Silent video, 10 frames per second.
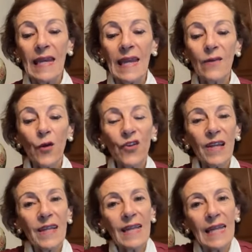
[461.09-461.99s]
Y
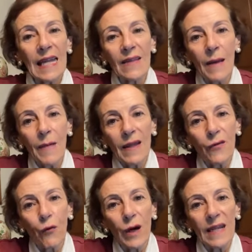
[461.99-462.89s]
entonces se siente más
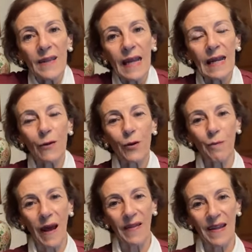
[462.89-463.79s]
fuerte que los
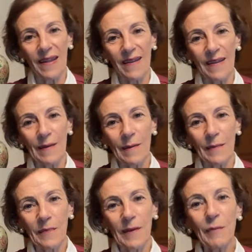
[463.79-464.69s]
padres,
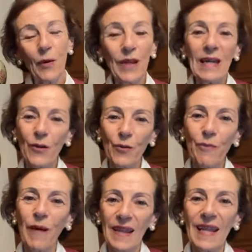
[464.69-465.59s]
porque los
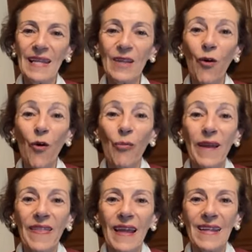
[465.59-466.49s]
padres lo
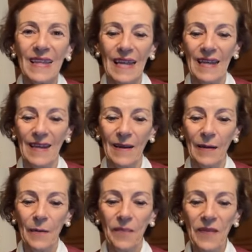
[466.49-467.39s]
obedecen.
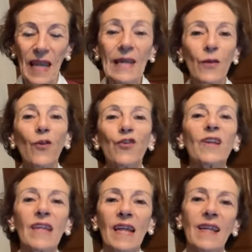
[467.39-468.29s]

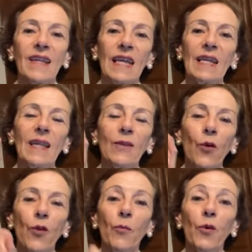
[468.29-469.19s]
Entonces él se siente
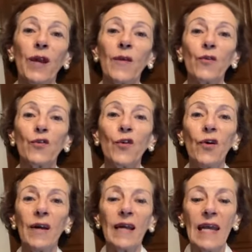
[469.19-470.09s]

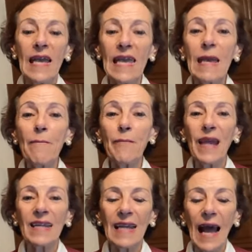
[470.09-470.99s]
todopoderoso y
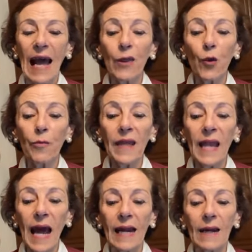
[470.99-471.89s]
empieza a
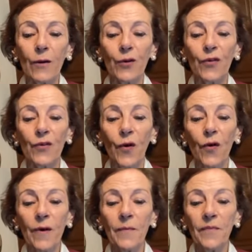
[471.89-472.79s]
dominarlos,
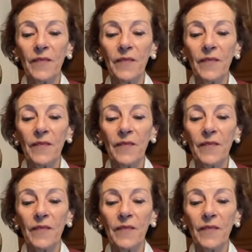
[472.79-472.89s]
¿no?